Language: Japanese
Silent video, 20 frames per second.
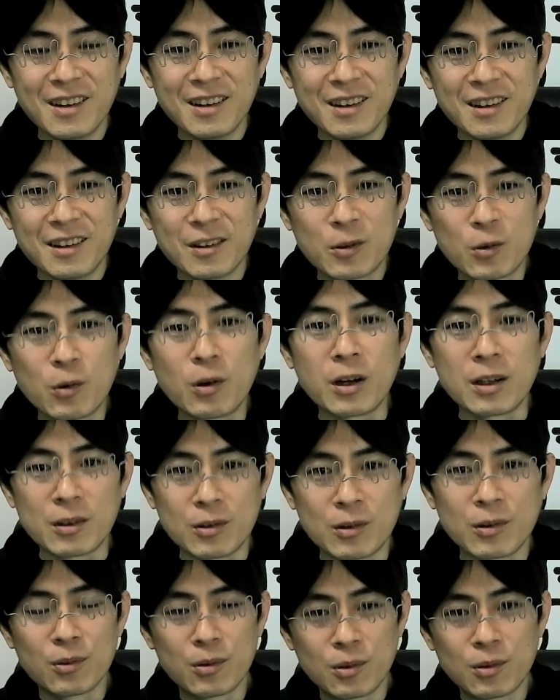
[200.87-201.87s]
怖い
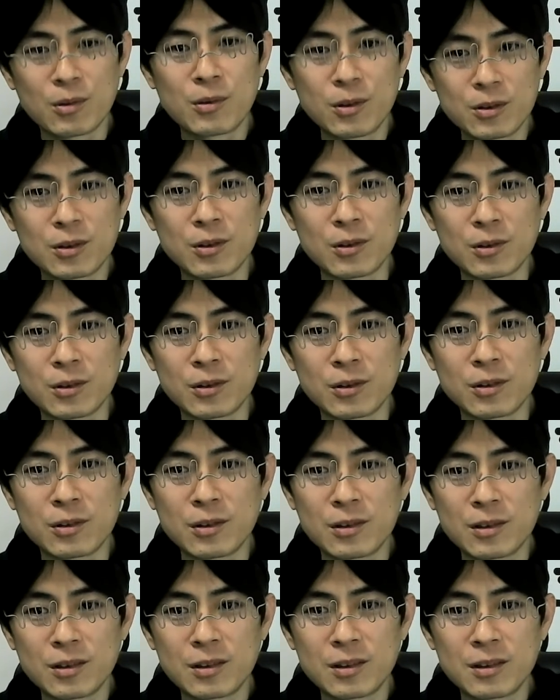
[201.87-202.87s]
と。この人
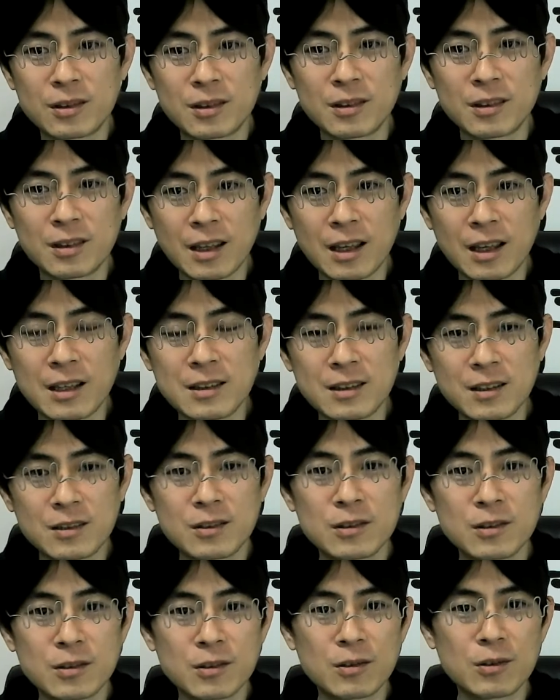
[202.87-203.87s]
演
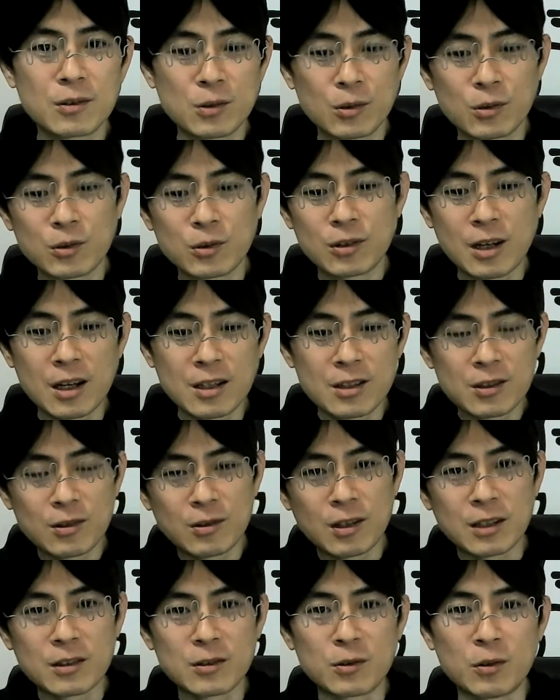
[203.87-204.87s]
説のそういう感じを
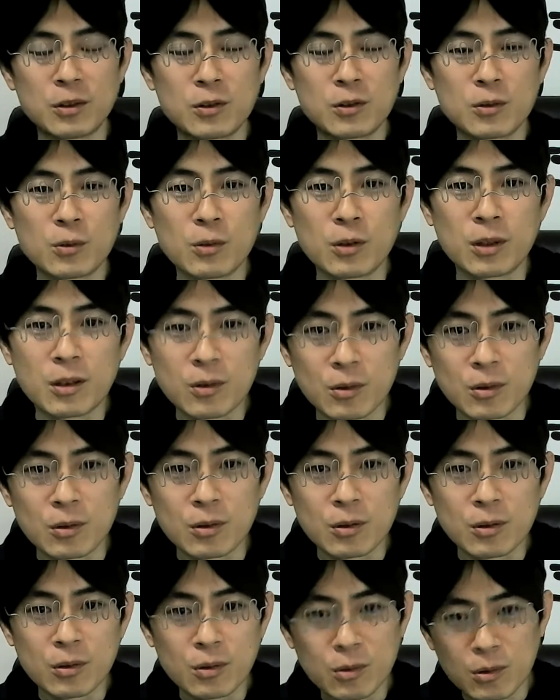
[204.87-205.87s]
出すのはすごいけど、
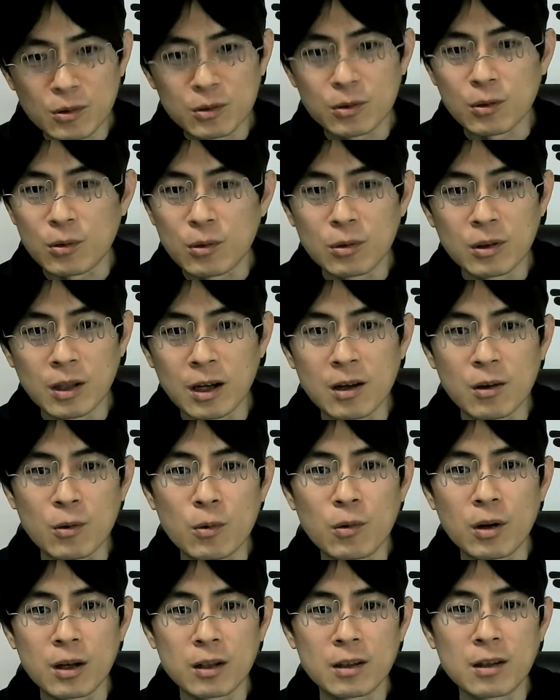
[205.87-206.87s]
この人こなんか
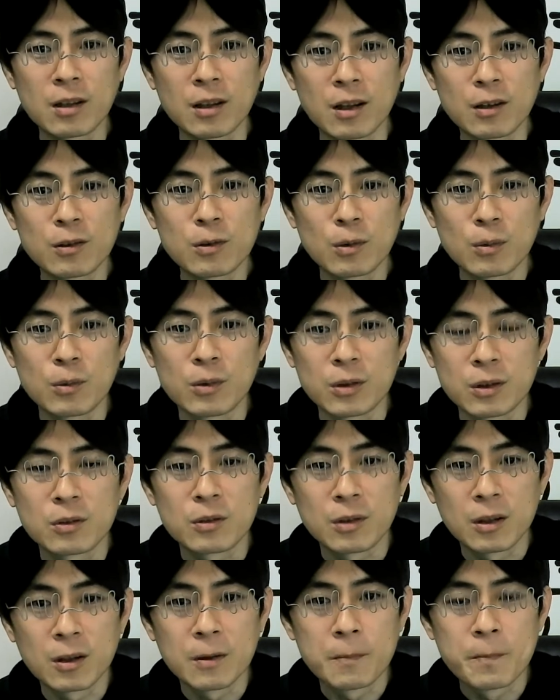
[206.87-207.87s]
怖いってなると思うんですよ
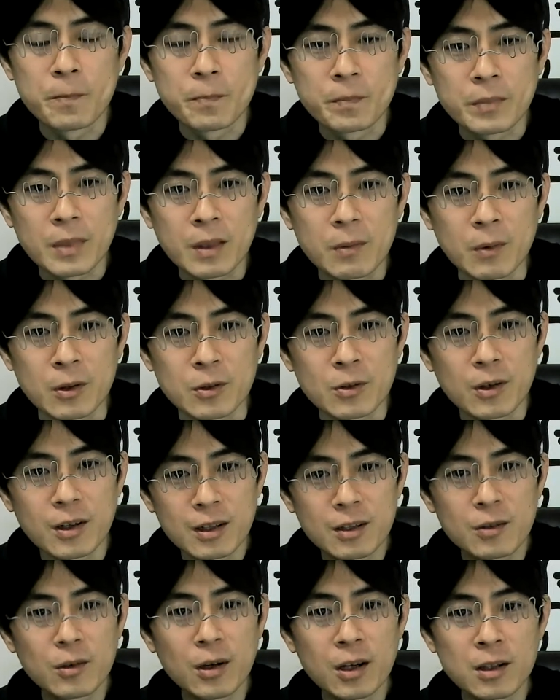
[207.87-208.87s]
ね。まあ、それは
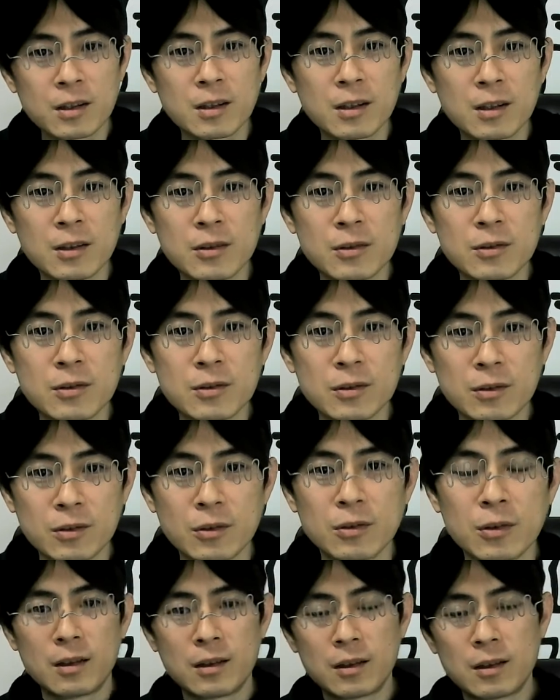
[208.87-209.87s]
ヒトラーっていう、そ
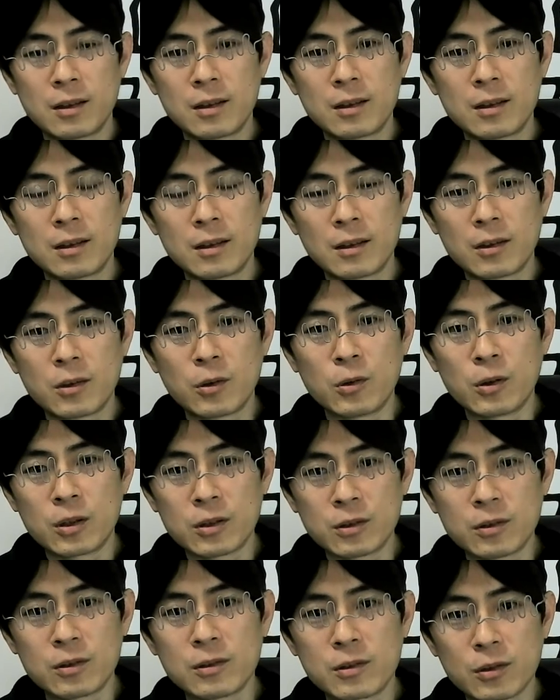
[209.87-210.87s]
の、教
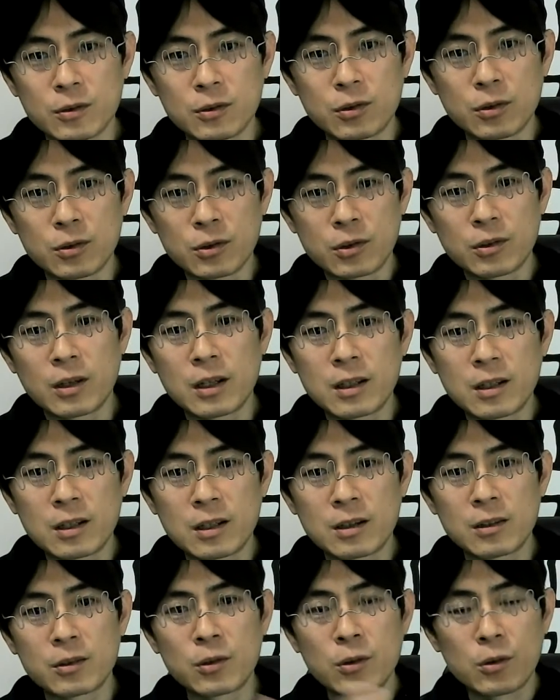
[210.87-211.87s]
育そ、そういう人がいたっ
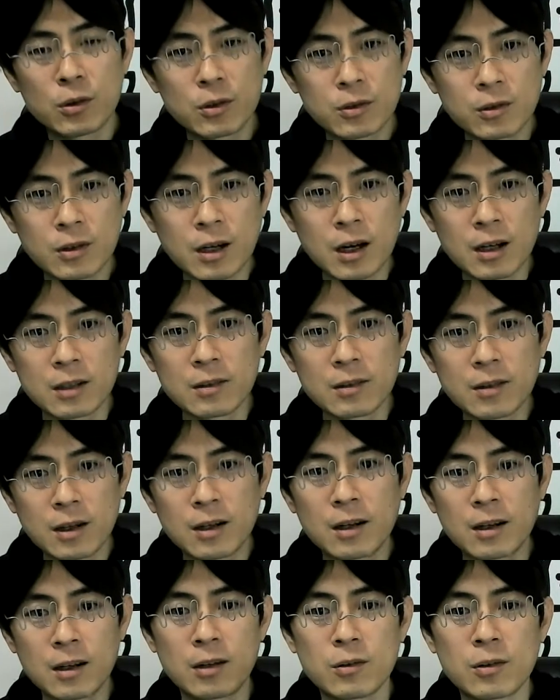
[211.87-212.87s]
ていう教育があるか
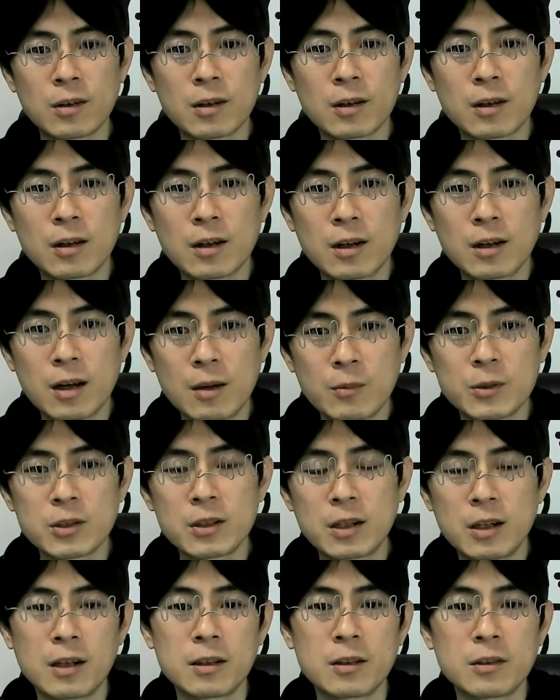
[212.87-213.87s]
らなのかもし
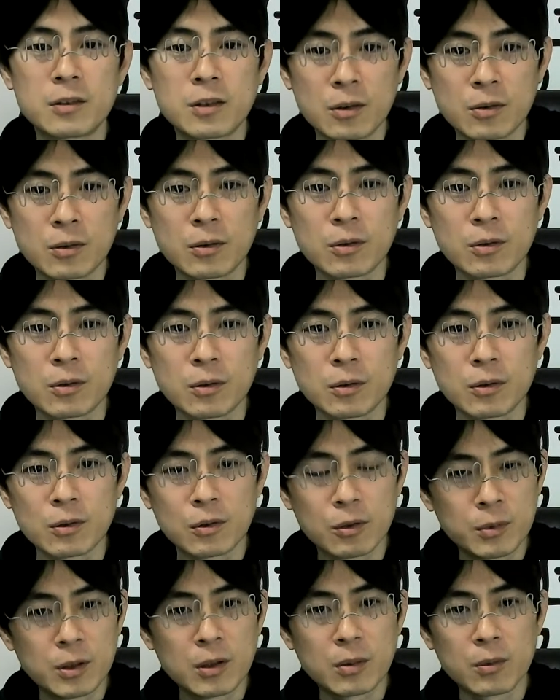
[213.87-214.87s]
れないんですけど、
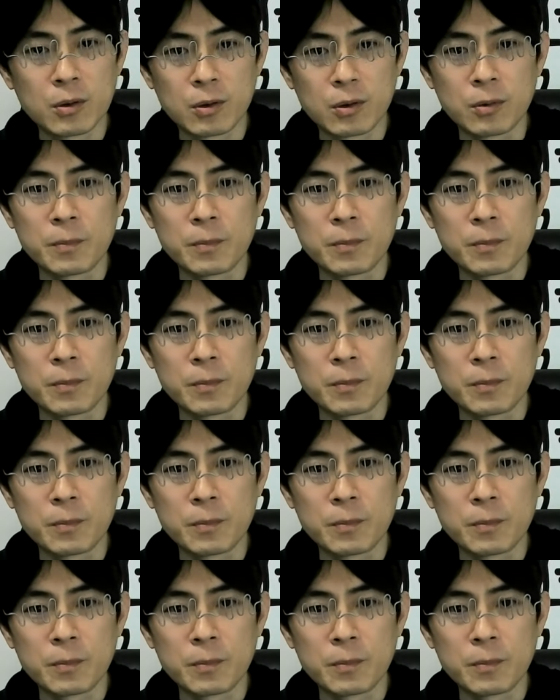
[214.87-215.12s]
どう見ても